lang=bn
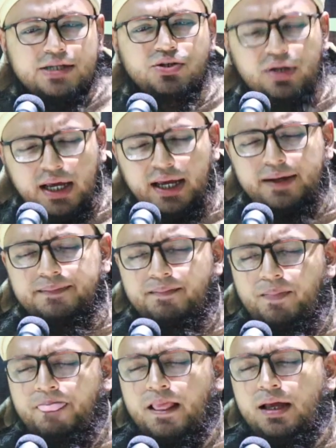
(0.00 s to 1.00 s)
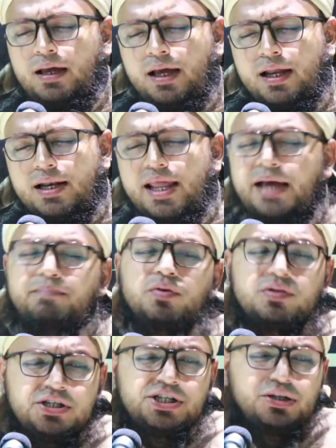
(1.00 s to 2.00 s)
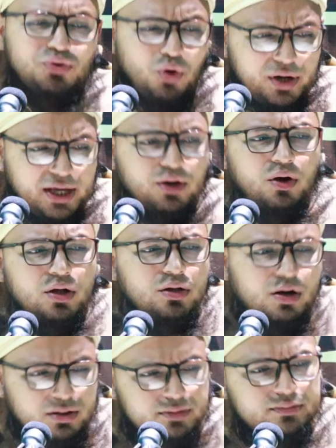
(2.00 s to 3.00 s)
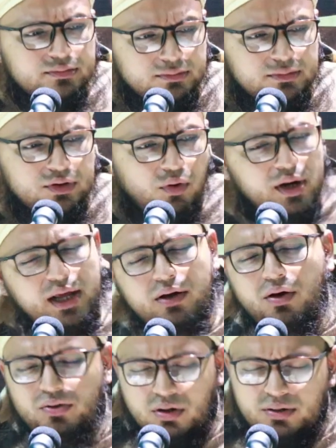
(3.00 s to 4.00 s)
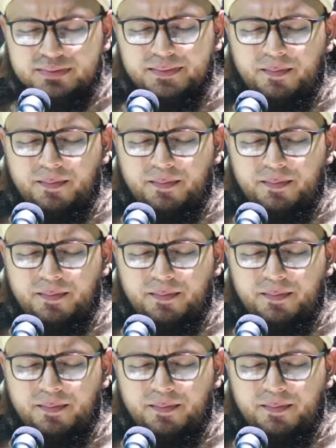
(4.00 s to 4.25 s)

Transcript: আসলে নেক মজলিসের তো অনেক কদর অনেক কদর